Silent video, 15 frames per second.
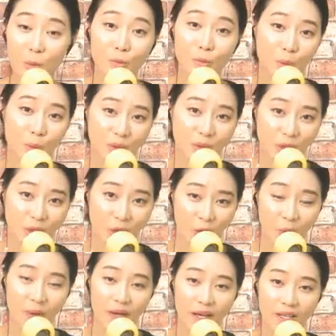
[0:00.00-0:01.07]
물론
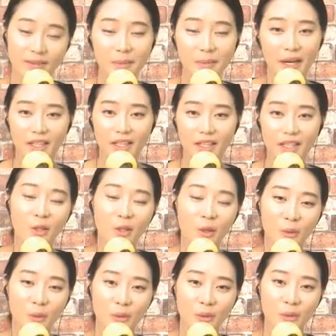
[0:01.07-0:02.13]
영화, 음악
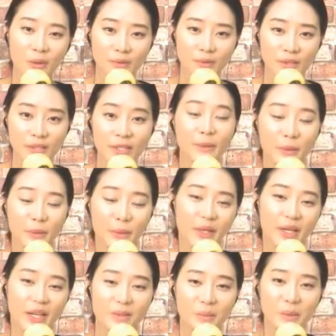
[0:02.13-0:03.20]
이런 의미도
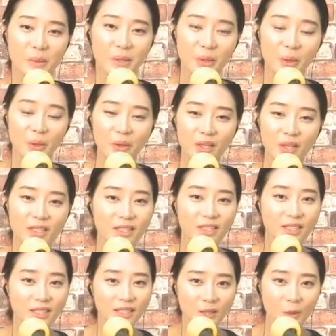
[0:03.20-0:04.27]
있겠지만요.
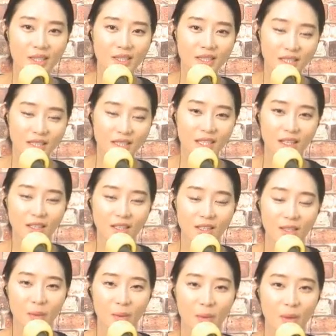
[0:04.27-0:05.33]
스승과 제자
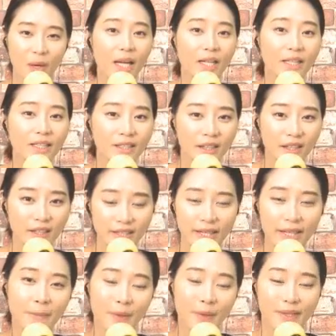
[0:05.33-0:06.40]
그리고 한
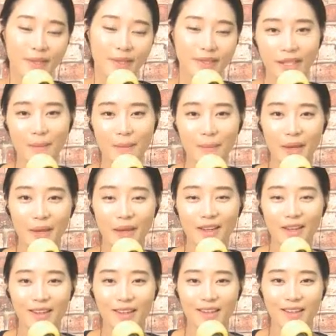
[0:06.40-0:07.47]
사람과 사람의
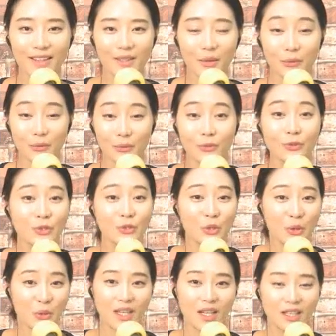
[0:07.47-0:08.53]
그런
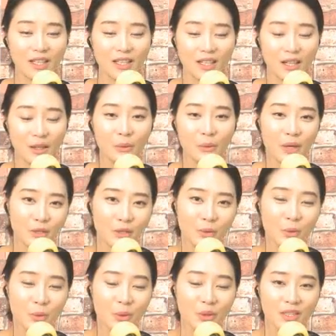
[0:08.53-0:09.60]
우정 이야기라고 할
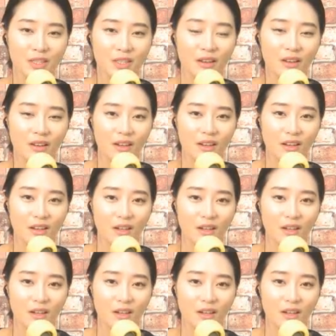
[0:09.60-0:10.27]
수도 있는데,